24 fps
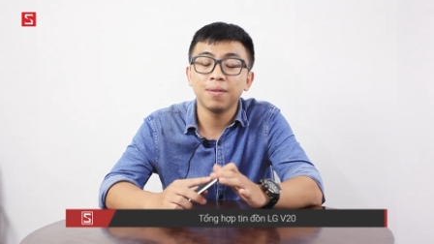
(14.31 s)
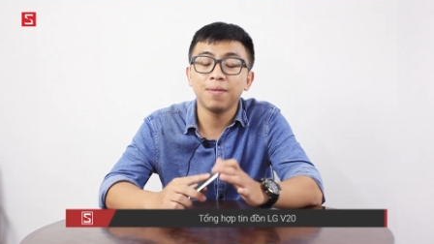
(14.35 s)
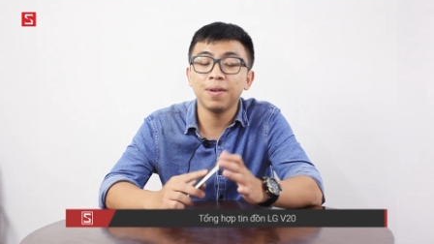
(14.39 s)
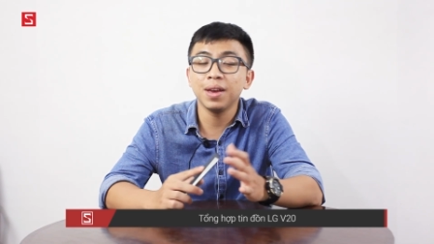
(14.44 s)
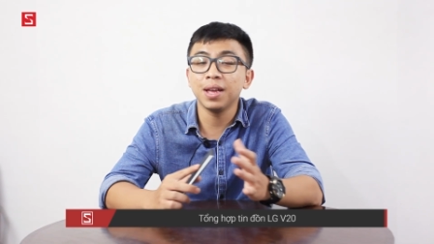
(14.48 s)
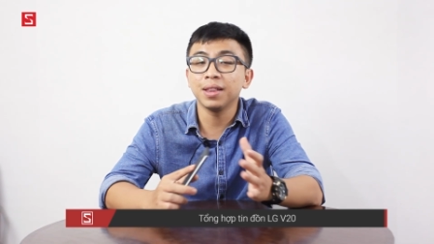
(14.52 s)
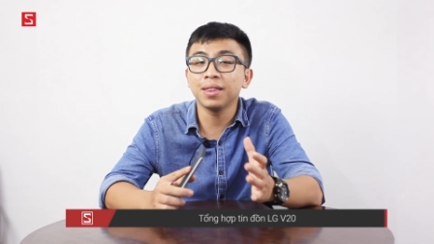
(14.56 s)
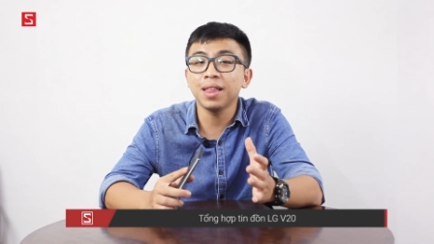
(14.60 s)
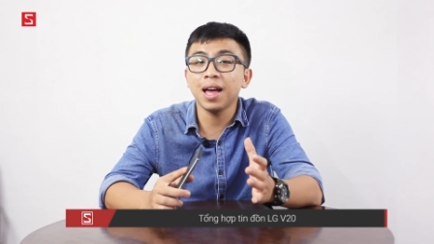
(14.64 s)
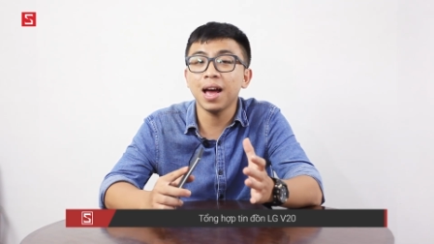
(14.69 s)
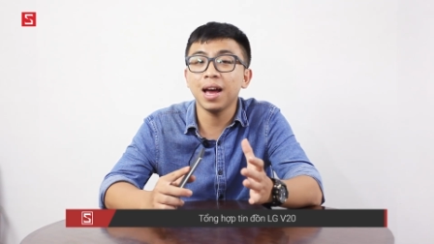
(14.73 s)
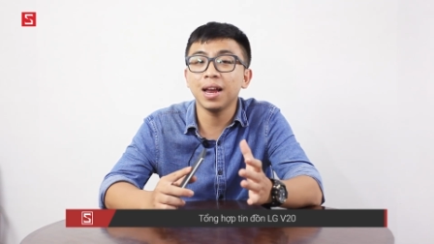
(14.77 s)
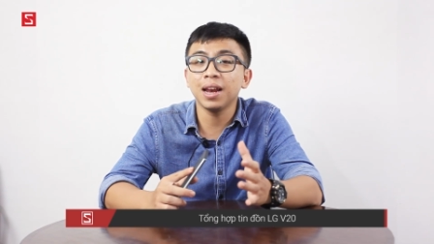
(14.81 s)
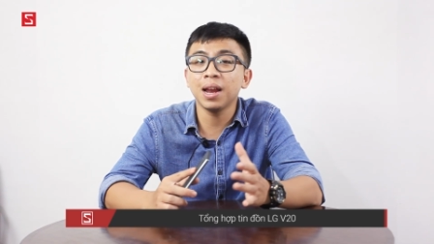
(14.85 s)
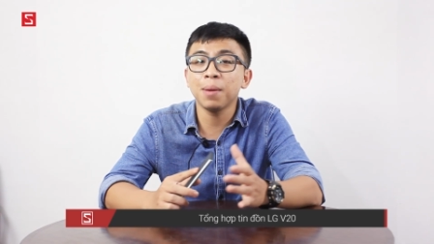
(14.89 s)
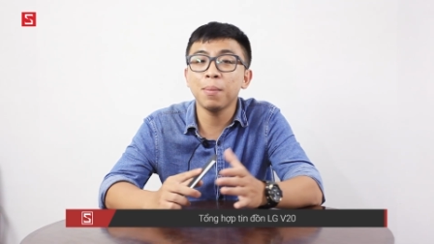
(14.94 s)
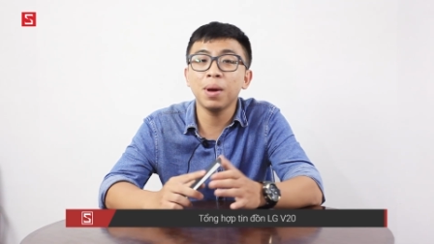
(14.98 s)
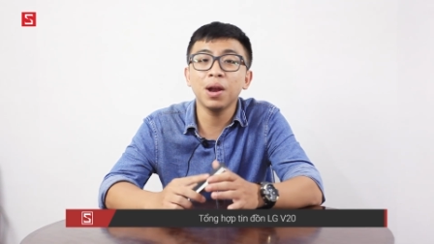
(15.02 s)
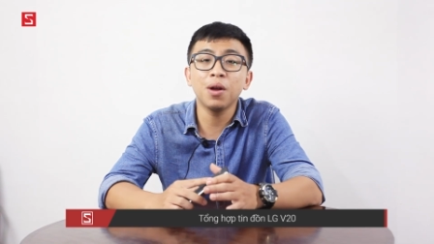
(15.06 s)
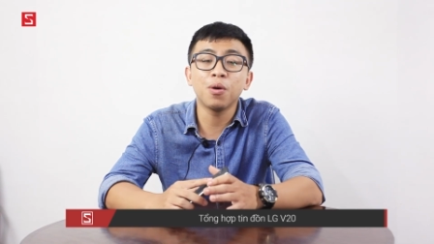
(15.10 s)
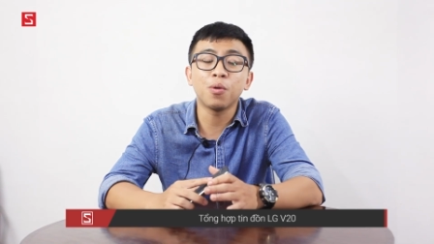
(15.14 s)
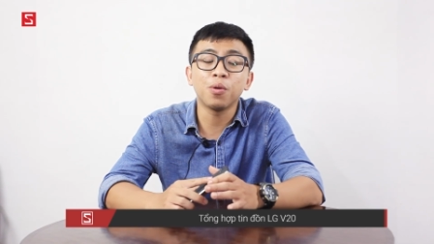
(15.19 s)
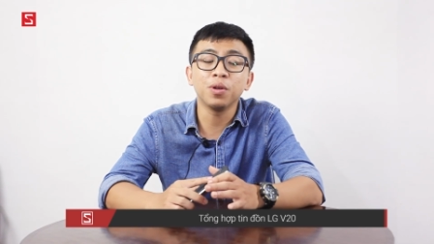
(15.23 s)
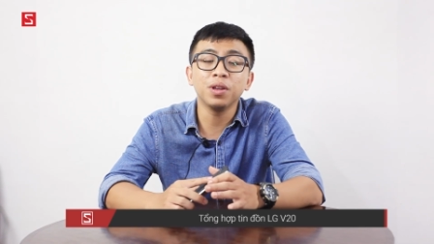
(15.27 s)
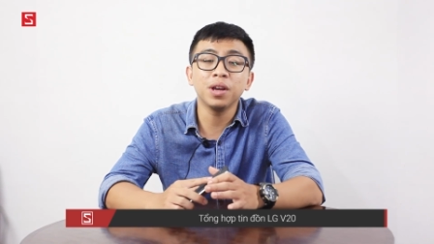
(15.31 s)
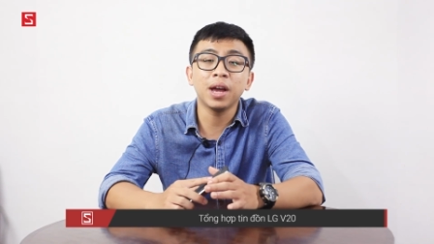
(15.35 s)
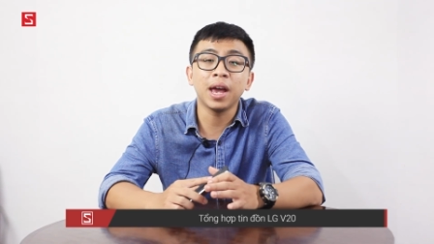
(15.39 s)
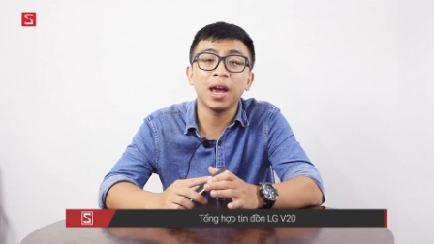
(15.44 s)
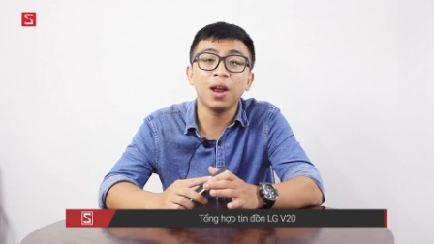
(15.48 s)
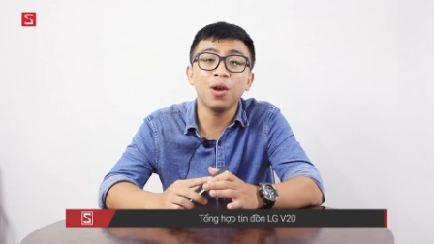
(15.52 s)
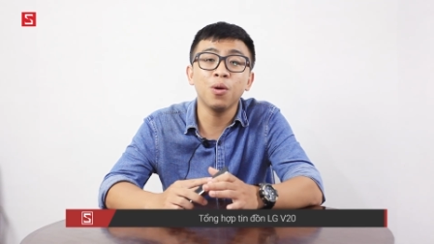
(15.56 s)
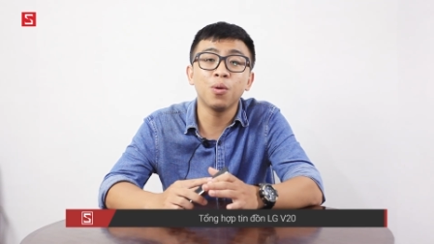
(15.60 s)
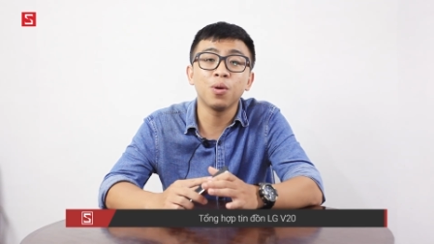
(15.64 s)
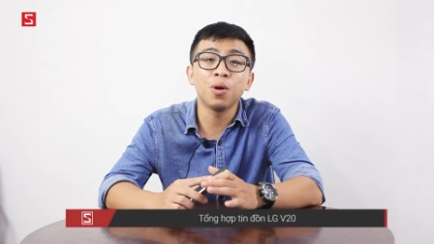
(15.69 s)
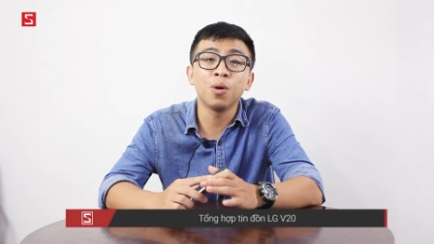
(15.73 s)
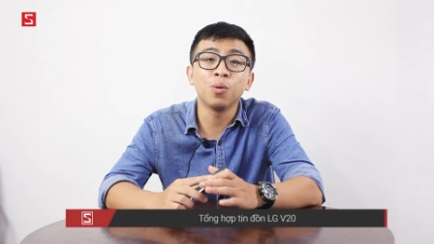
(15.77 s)
Và hiện tại đã bắt đầu có những
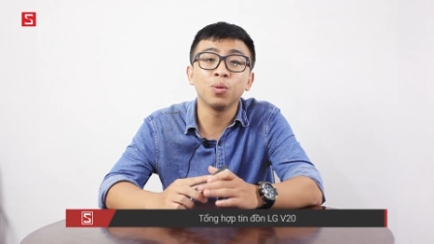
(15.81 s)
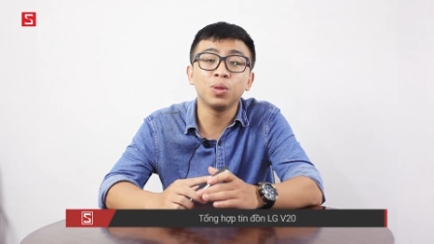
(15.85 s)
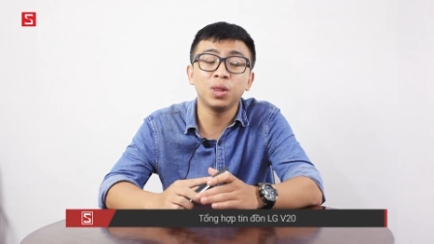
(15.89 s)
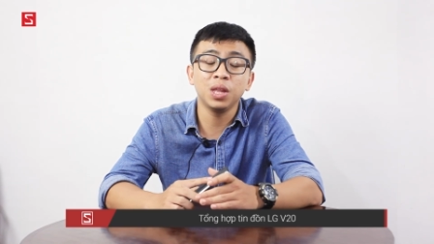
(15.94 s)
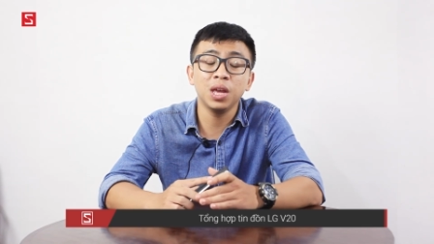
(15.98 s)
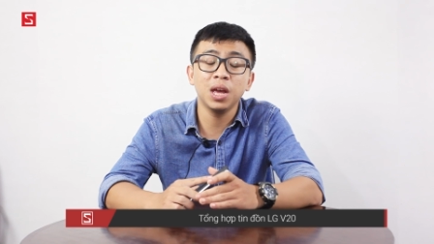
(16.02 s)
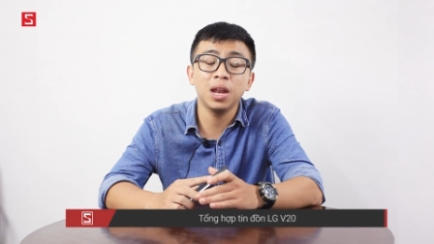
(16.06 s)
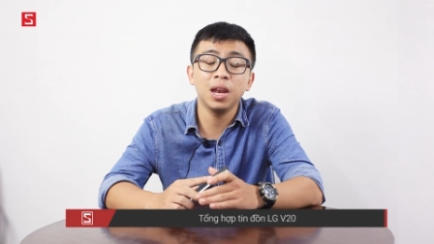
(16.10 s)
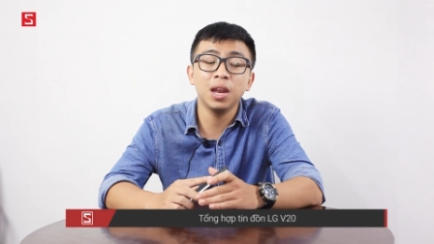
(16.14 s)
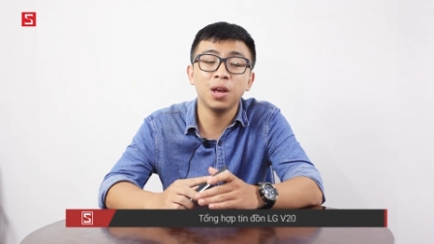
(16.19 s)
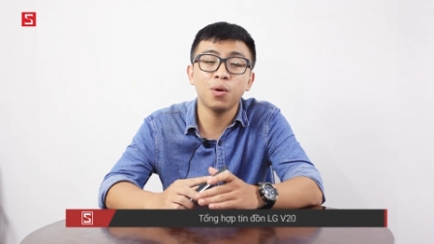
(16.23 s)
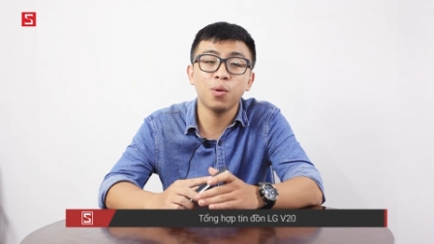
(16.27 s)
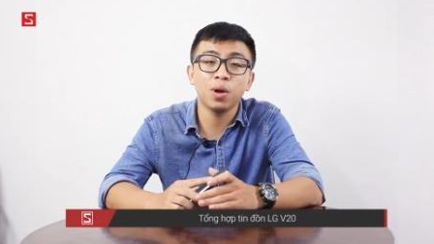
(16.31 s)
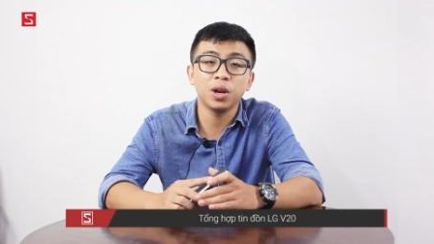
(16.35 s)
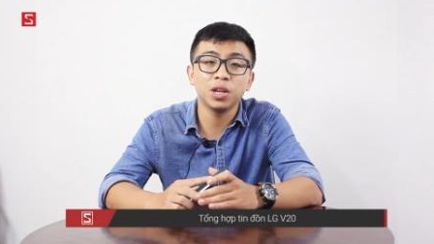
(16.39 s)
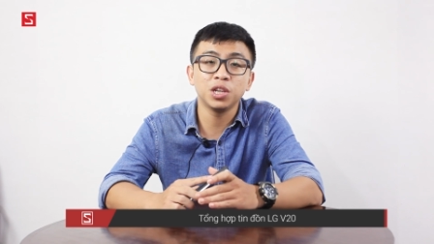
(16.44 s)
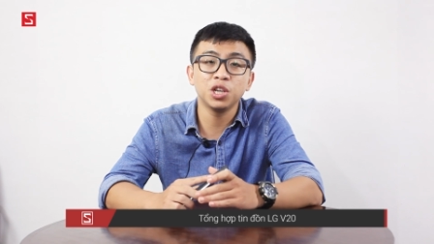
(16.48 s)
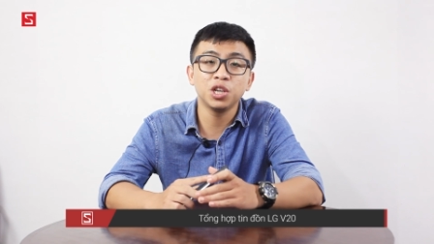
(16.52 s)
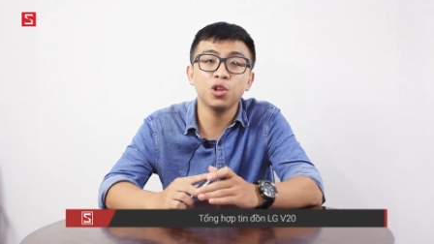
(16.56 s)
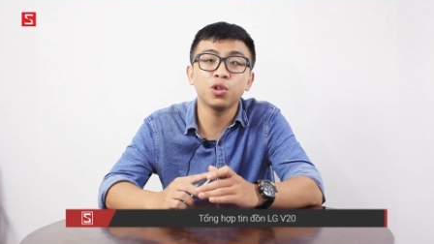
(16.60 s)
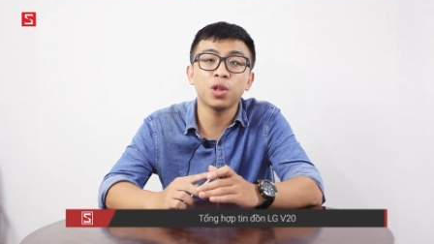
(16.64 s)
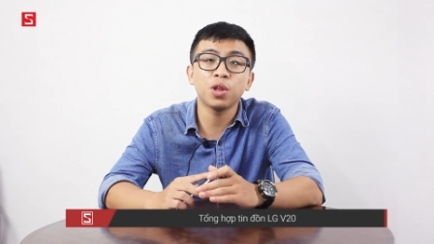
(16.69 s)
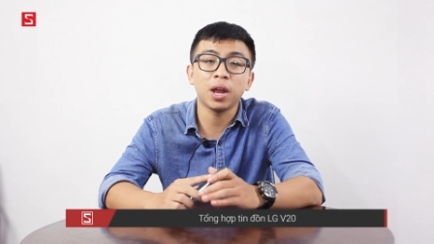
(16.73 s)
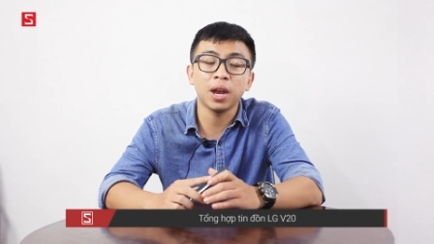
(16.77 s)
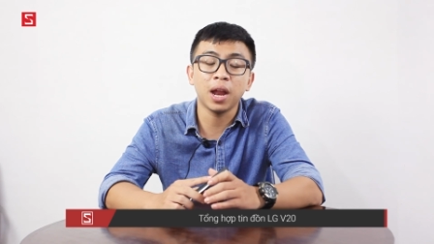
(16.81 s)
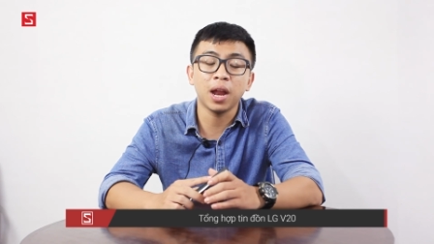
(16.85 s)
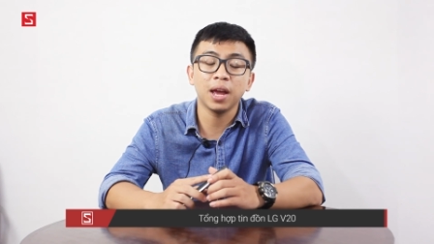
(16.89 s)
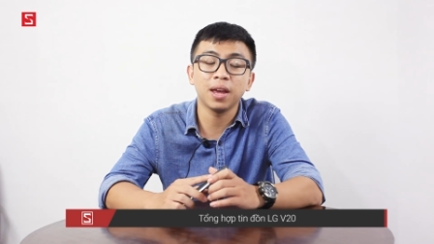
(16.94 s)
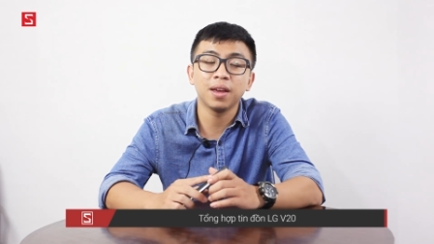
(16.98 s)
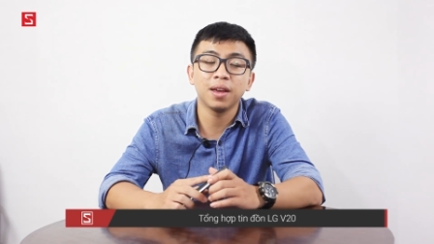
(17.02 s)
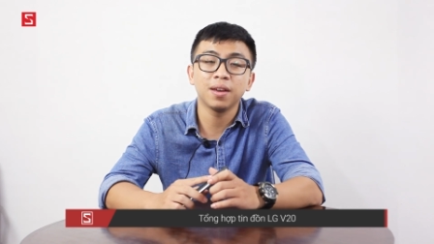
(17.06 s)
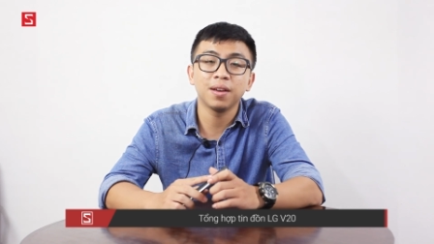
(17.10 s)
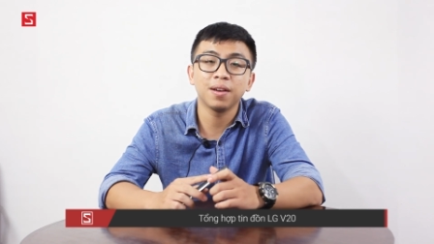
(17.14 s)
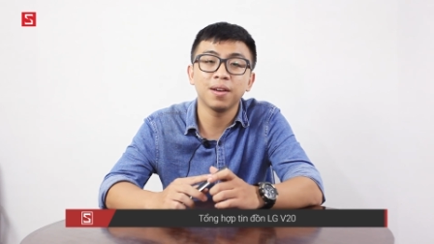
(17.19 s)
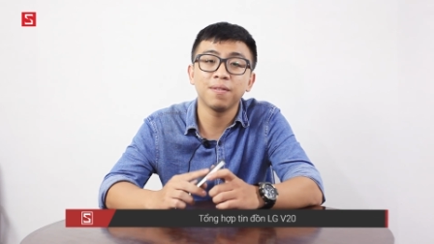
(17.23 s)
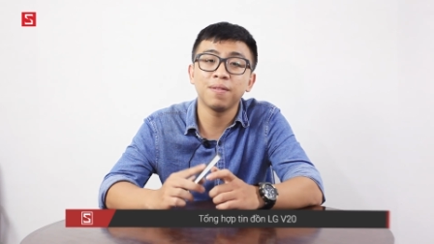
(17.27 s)
hé lộ đầu tiên liên quan đến chiếc điện thoại này.